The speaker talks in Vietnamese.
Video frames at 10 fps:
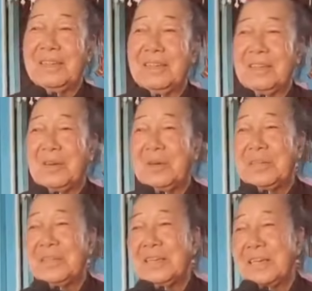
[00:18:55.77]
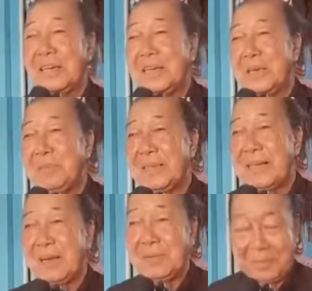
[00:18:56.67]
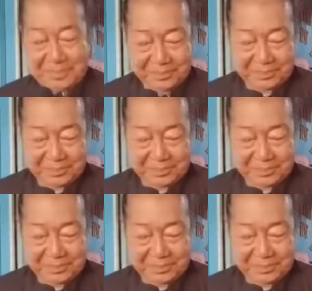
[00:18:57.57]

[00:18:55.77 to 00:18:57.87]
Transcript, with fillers: uh, có cái chương trình kỷ niệm gì sao yeah.